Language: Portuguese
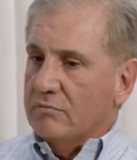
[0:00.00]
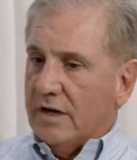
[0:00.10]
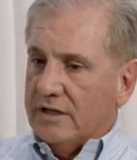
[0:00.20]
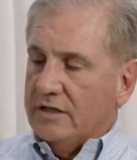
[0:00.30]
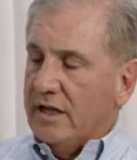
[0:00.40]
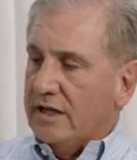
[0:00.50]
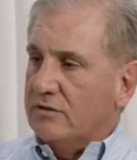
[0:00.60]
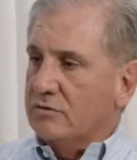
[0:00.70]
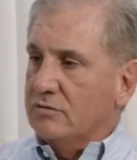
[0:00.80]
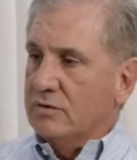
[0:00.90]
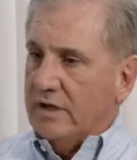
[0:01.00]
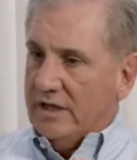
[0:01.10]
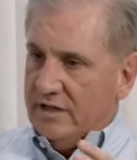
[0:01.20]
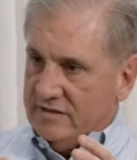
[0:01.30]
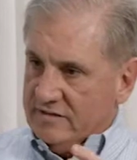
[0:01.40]
magnético
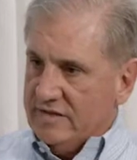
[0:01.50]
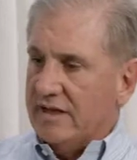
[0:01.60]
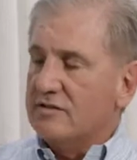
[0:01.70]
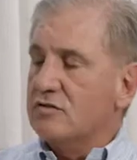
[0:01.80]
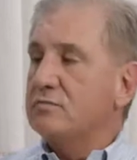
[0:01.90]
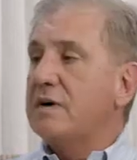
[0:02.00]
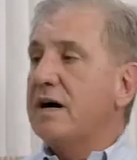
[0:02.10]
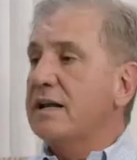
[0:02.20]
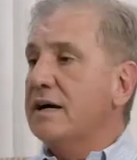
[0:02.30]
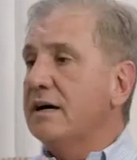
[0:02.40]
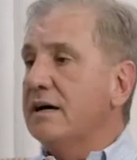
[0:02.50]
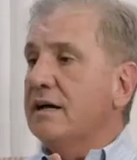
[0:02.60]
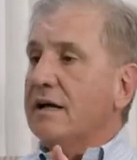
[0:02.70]
em excesso para